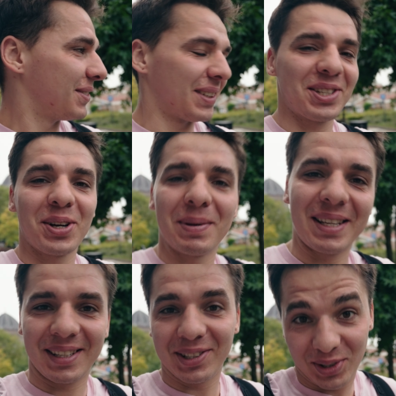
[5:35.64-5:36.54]
większego
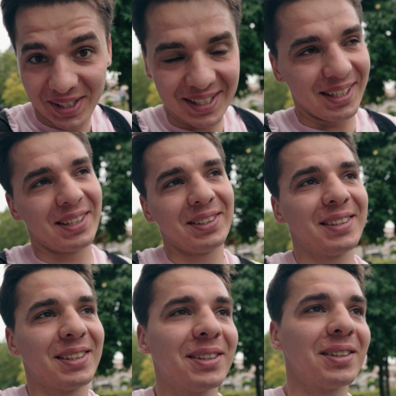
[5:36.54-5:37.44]
miasta niż Nistelrod,
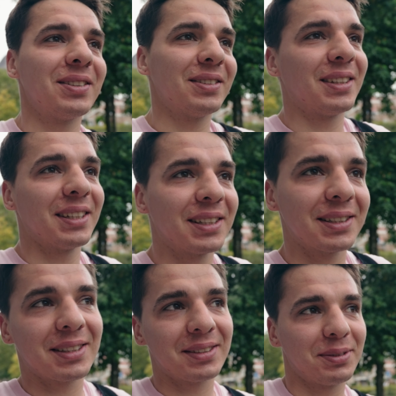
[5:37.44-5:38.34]
no to
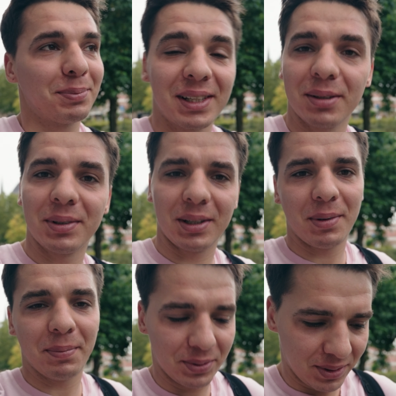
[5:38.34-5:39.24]
teraz wypadałoby
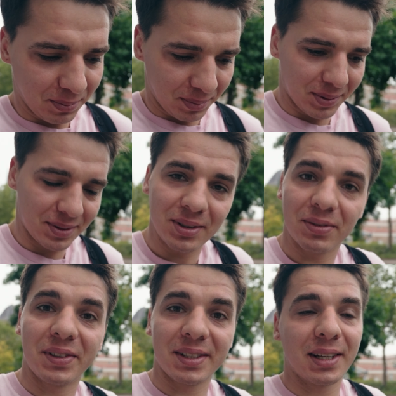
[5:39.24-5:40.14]
chyba pójść do, po prostu do
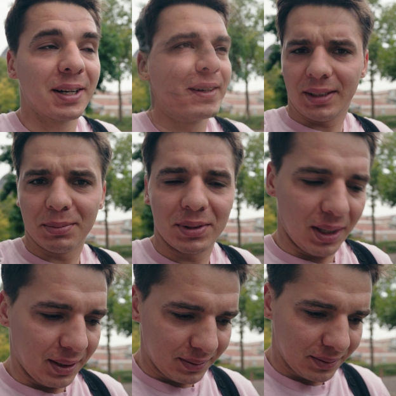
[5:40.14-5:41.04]
fryzjera. Tak
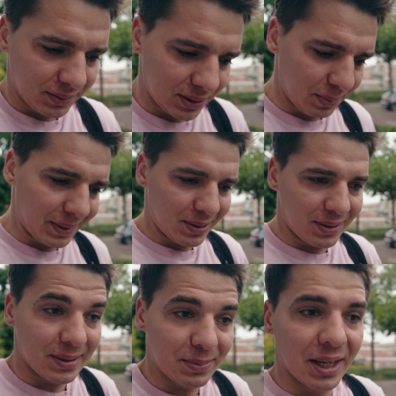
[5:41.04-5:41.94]
myślę, trzeba
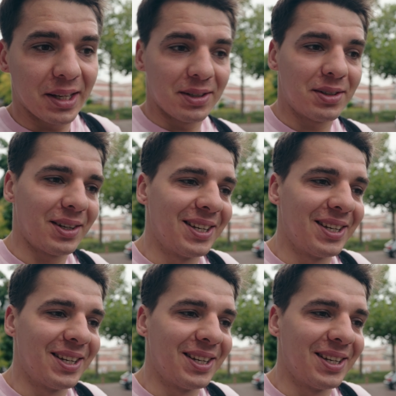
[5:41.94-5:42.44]
coś zmienić,